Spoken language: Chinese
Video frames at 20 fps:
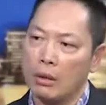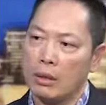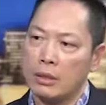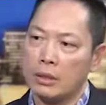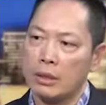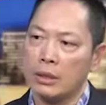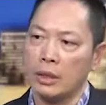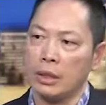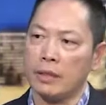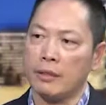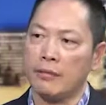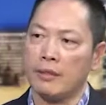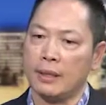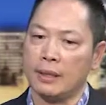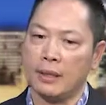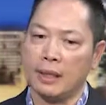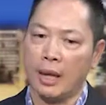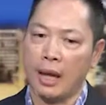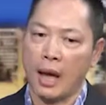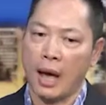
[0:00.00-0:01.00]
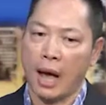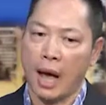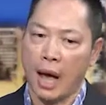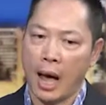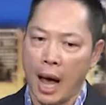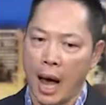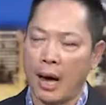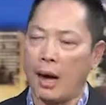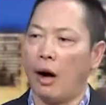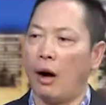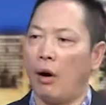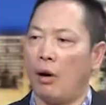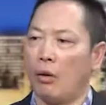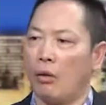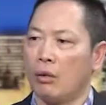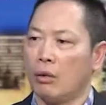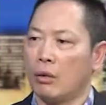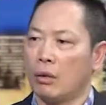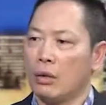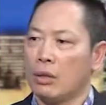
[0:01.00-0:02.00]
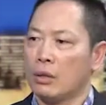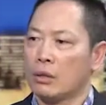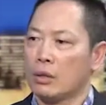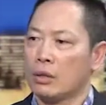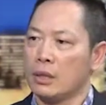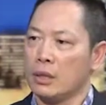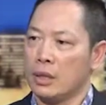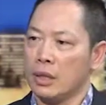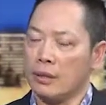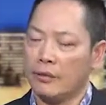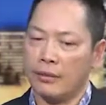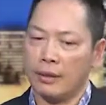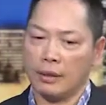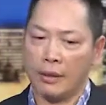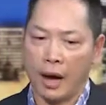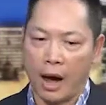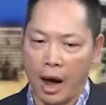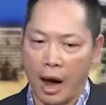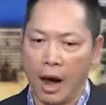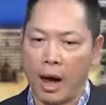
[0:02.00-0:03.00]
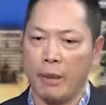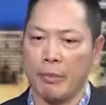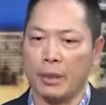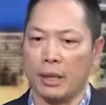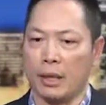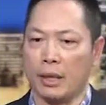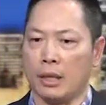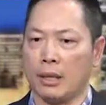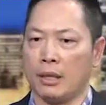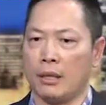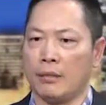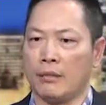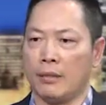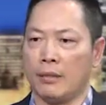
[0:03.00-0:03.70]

是一份爱好。是一份 hobby，一